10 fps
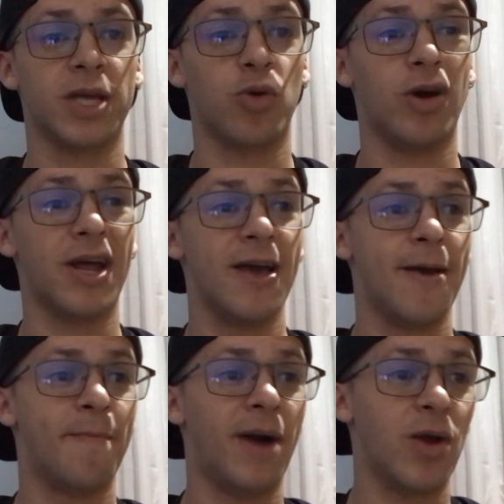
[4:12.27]
agora
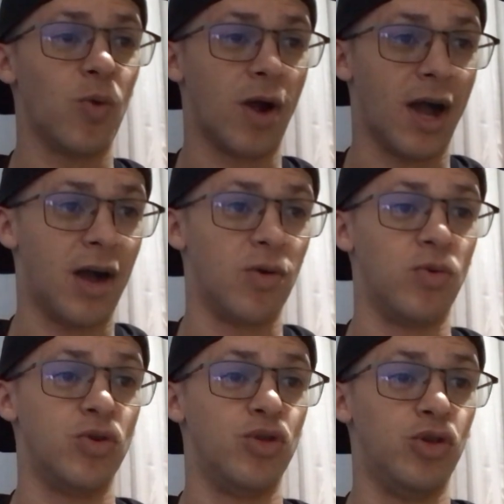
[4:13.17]
para o carro
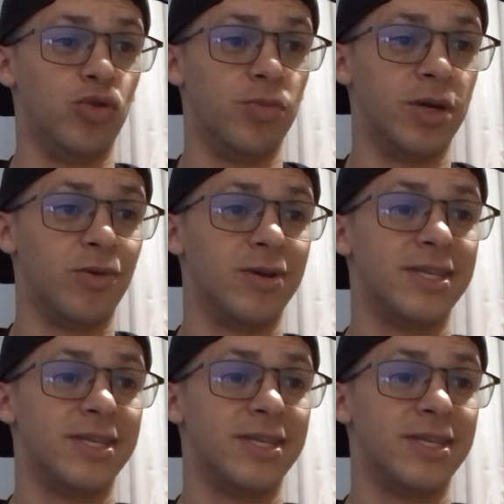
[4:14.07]
de número